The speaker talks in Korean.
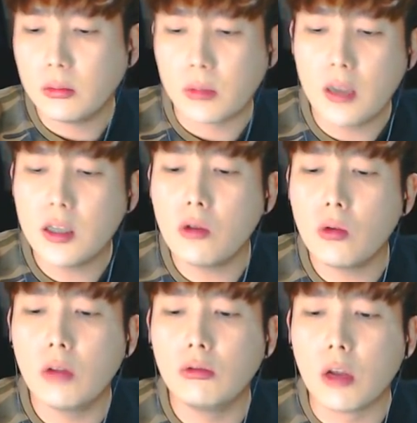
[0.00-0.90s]

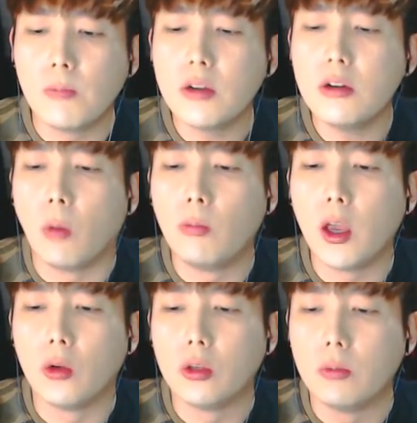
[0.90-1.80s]
냉장고에도 제가 피클이
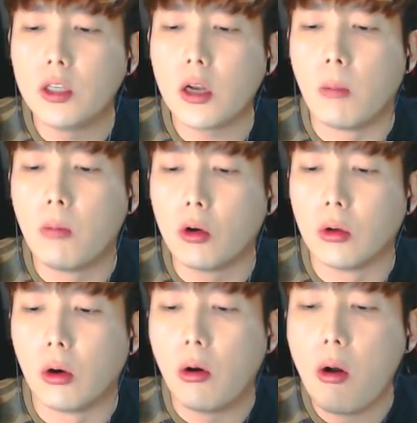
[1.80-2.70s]
없네요. 지금 피자를 안
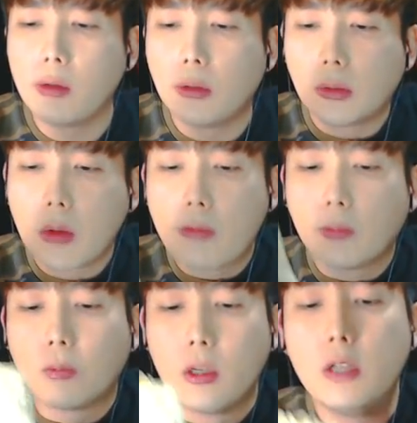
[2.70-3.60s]
먹어서
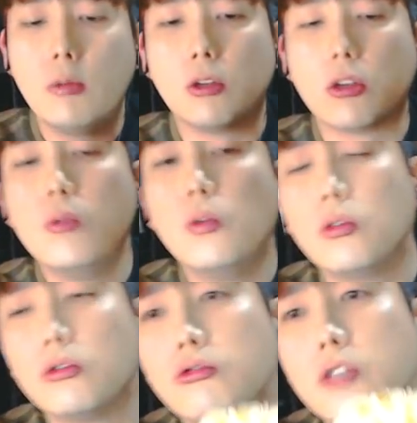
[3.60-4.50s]
이 집에서
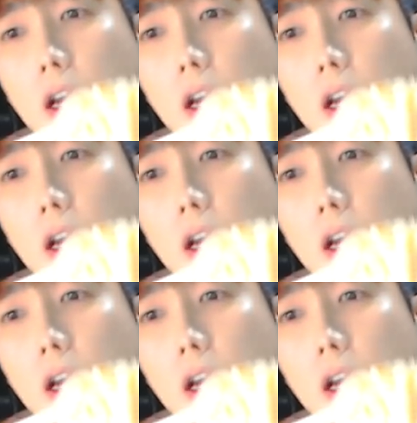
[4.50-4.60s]
기본으로 두질